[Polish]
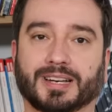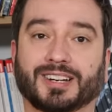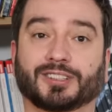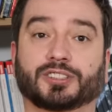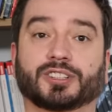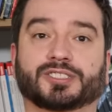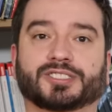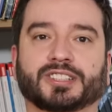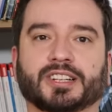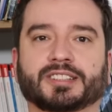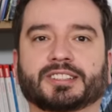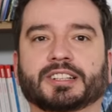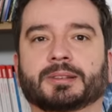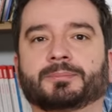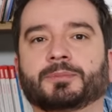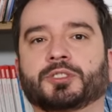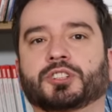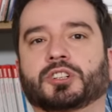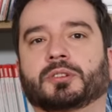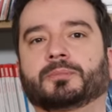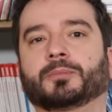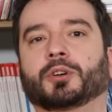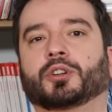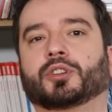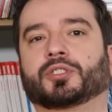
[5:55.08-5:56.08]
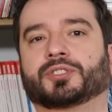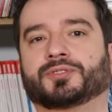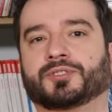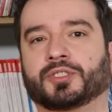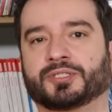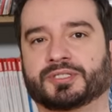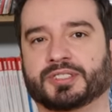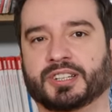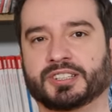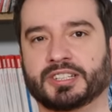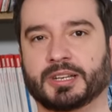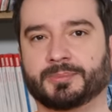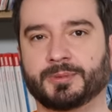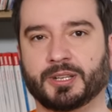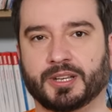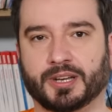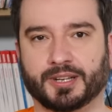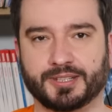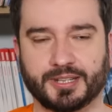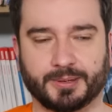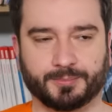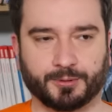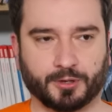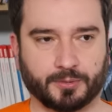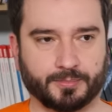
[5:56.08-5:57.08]
Ale do sedna, myślmy rozwiązaniami,
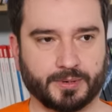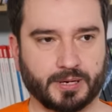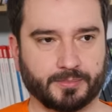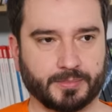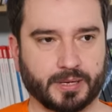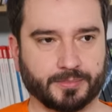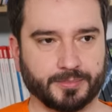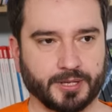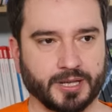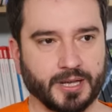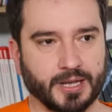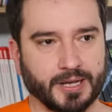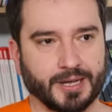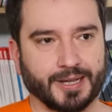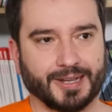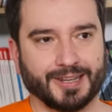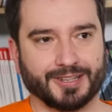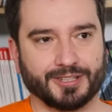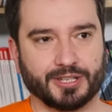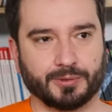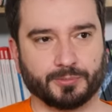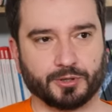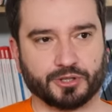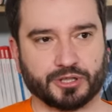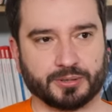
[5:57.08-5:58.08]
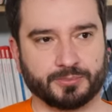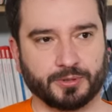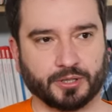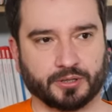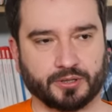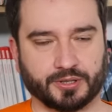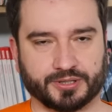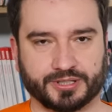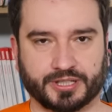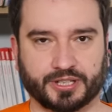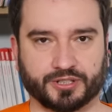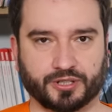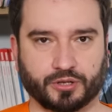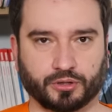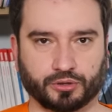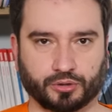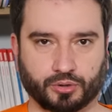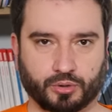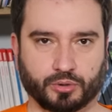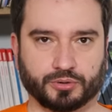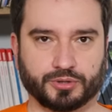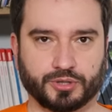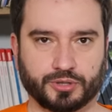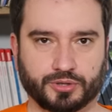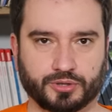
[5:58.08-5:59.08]
a nie problemami. Nie możemy korsarza
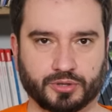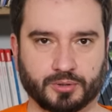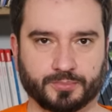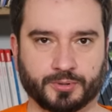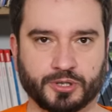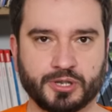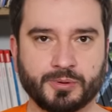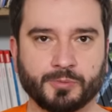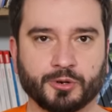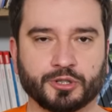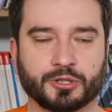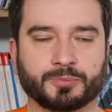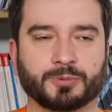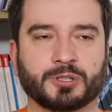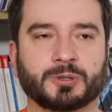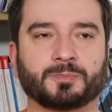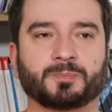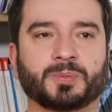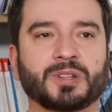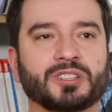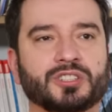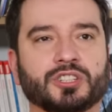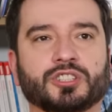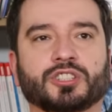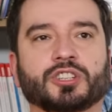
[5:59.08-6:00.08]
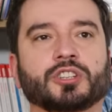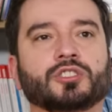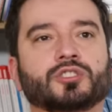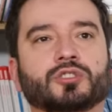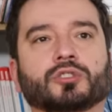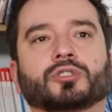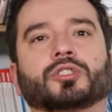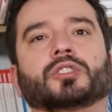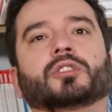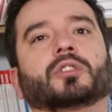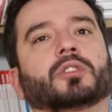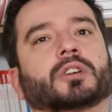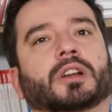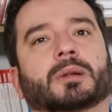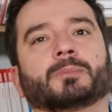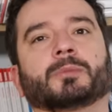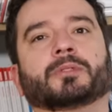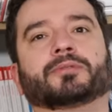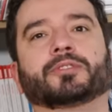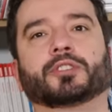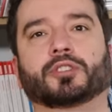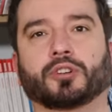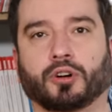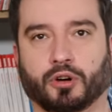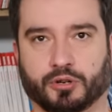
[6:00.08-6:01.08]
odchudzić, no bo nie może być
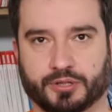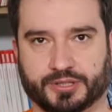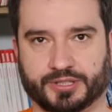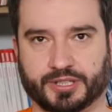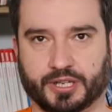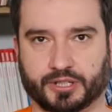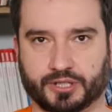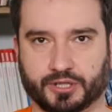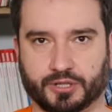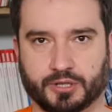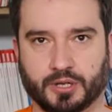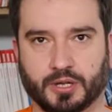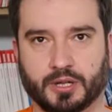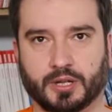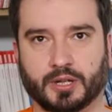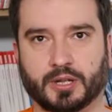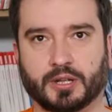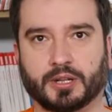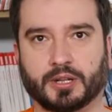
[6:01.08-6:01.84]
50-kilogramowy korsarz.